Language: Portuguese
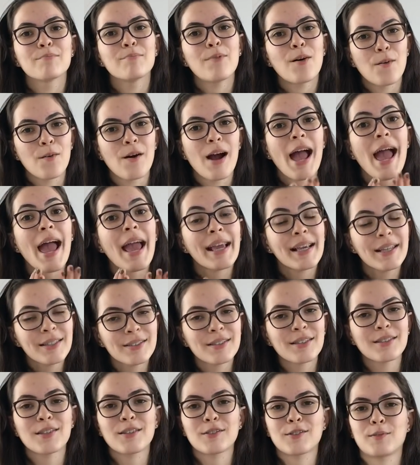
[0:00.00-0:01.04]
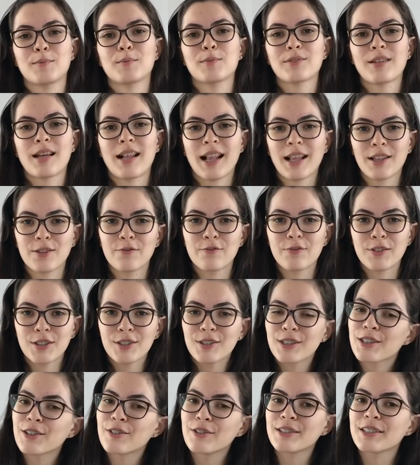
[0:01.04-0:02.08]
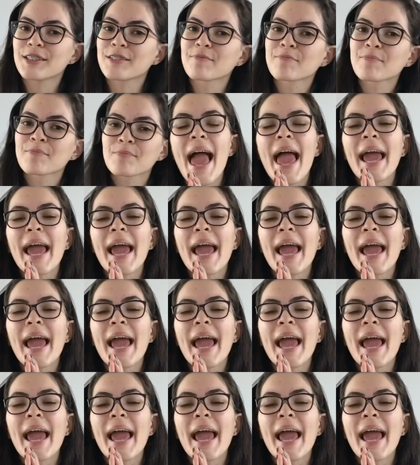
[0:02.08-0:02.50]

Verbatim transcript: Bom, é isso que nós vamos falar no vídeo de hoje.